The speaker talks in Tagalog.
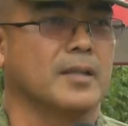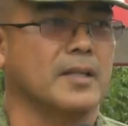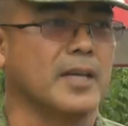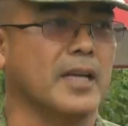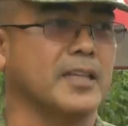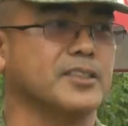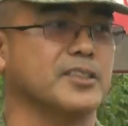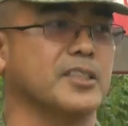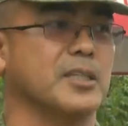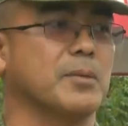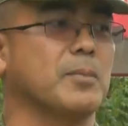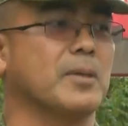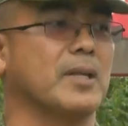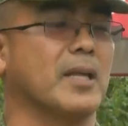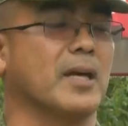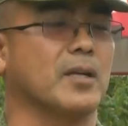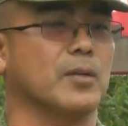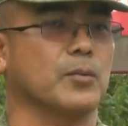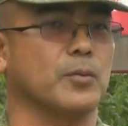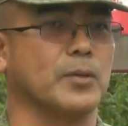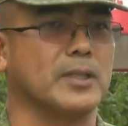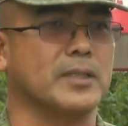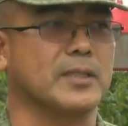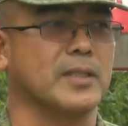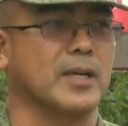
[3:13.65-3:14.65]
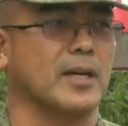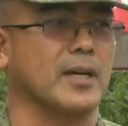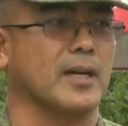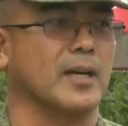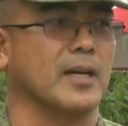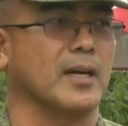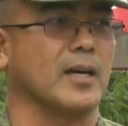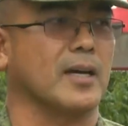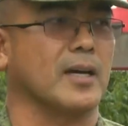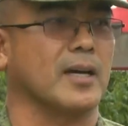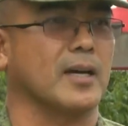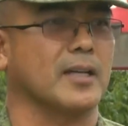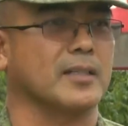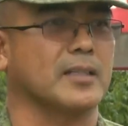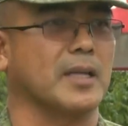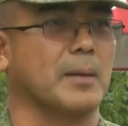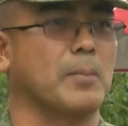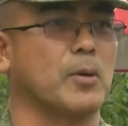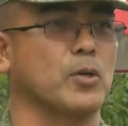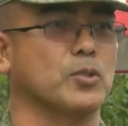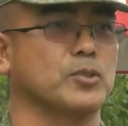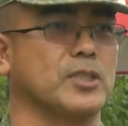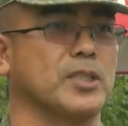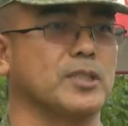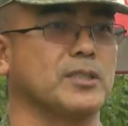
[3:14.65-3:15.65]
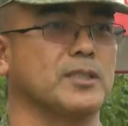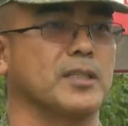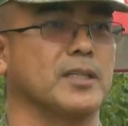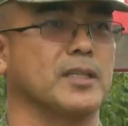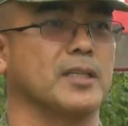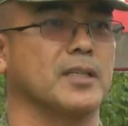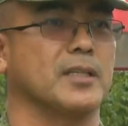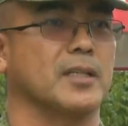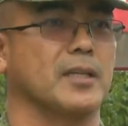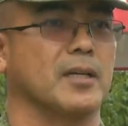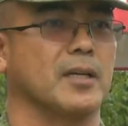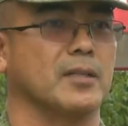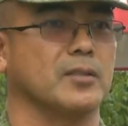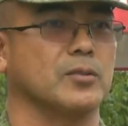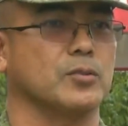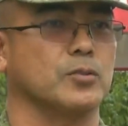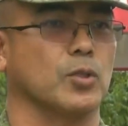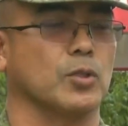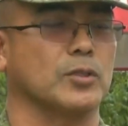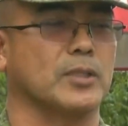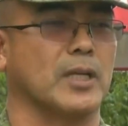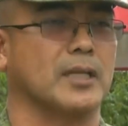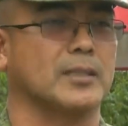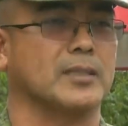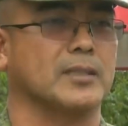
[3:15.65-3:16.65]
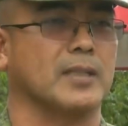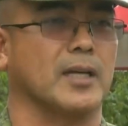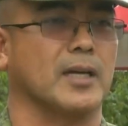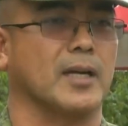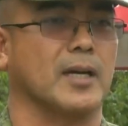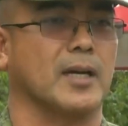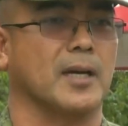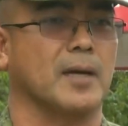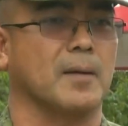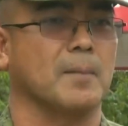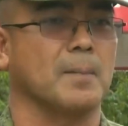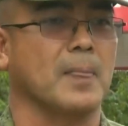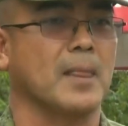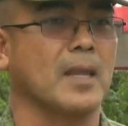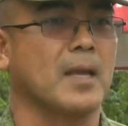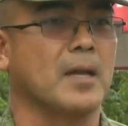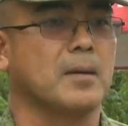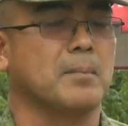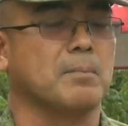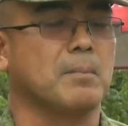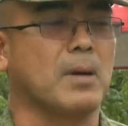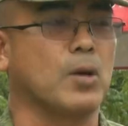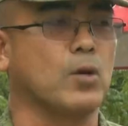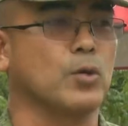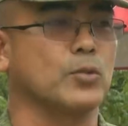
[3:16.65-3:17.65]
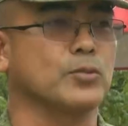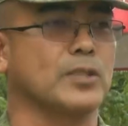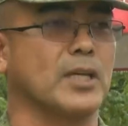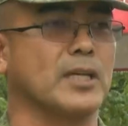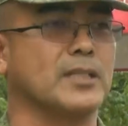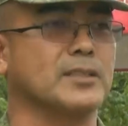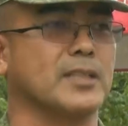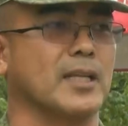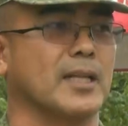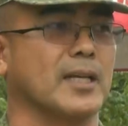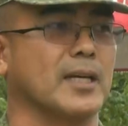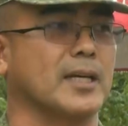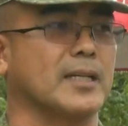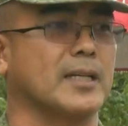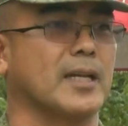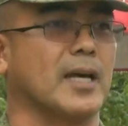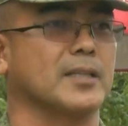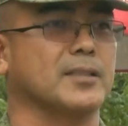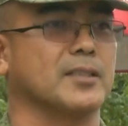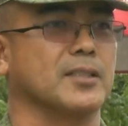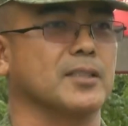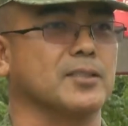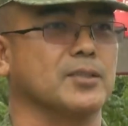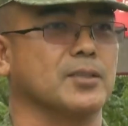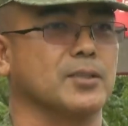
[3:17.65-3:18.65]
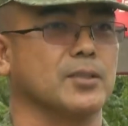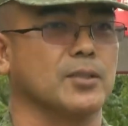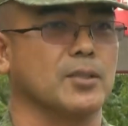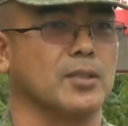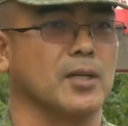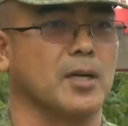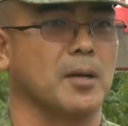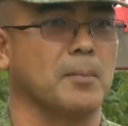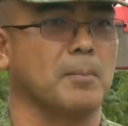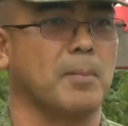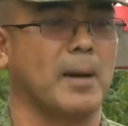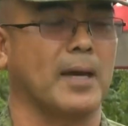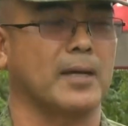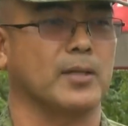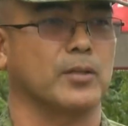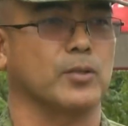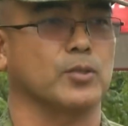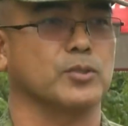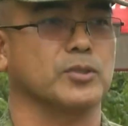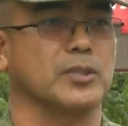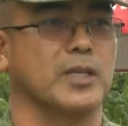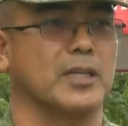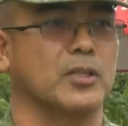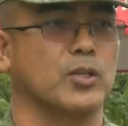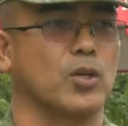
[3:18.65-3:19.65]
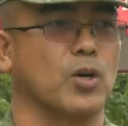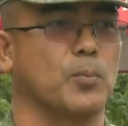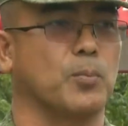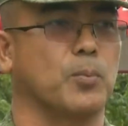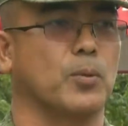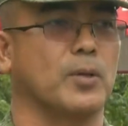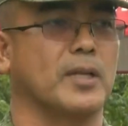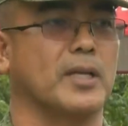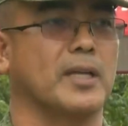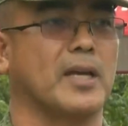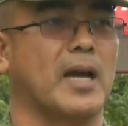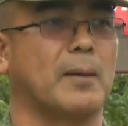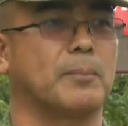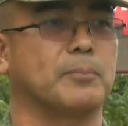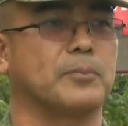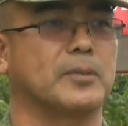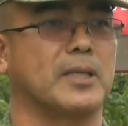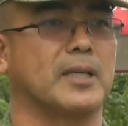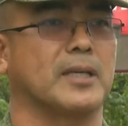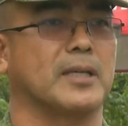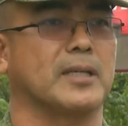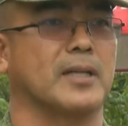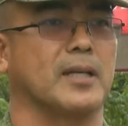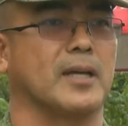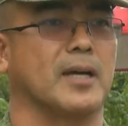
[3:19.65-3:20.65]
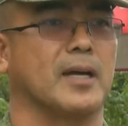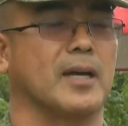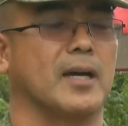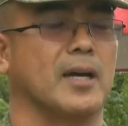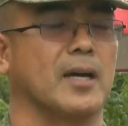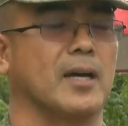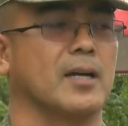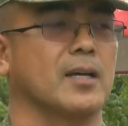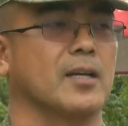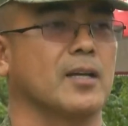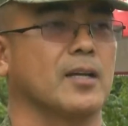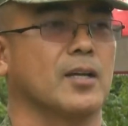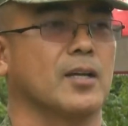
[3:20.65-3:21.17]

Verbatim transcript: Yes, similar with uh, Davao City uh, so that uh, makontain talaga natin yung uh, virus and hopefully after uh,